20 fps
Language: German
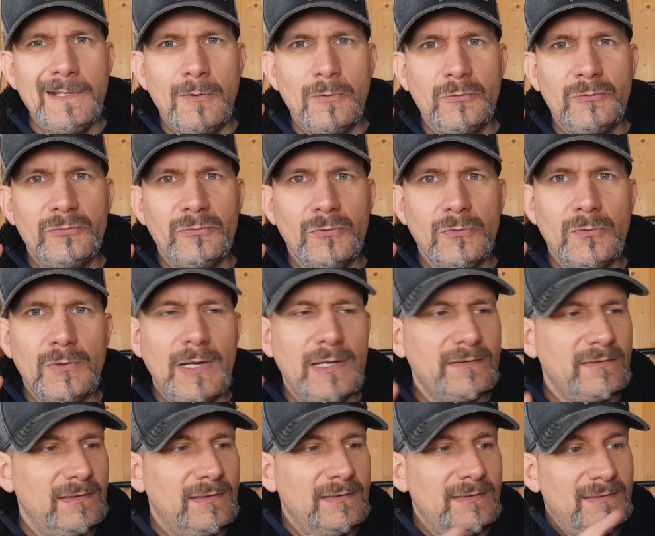und so,
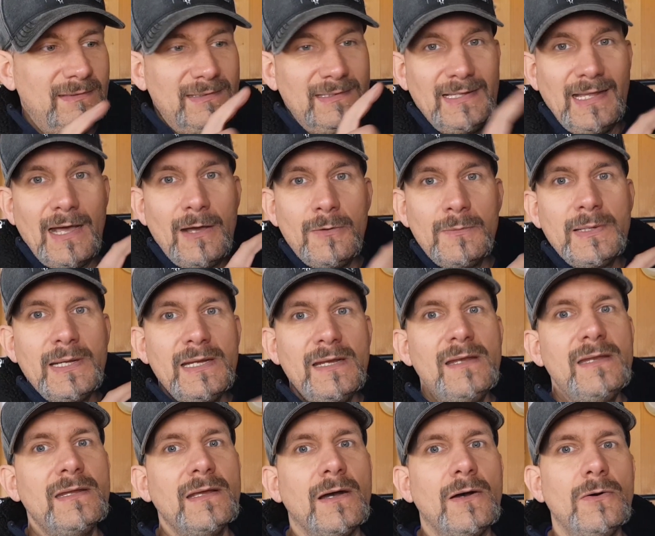also darum geht
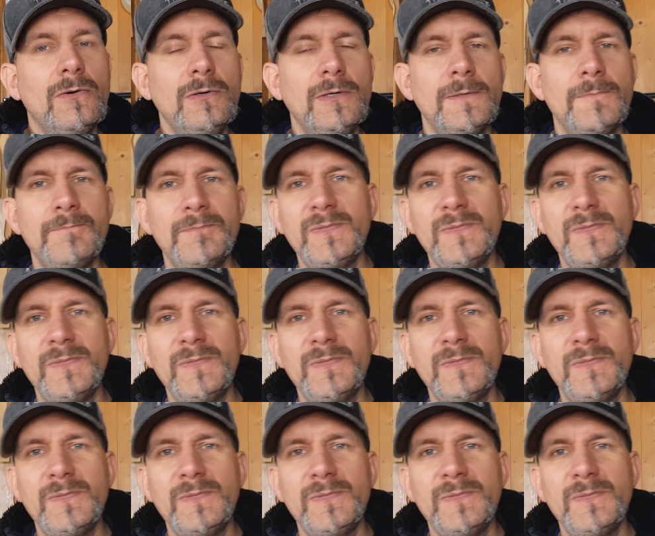es hier auch.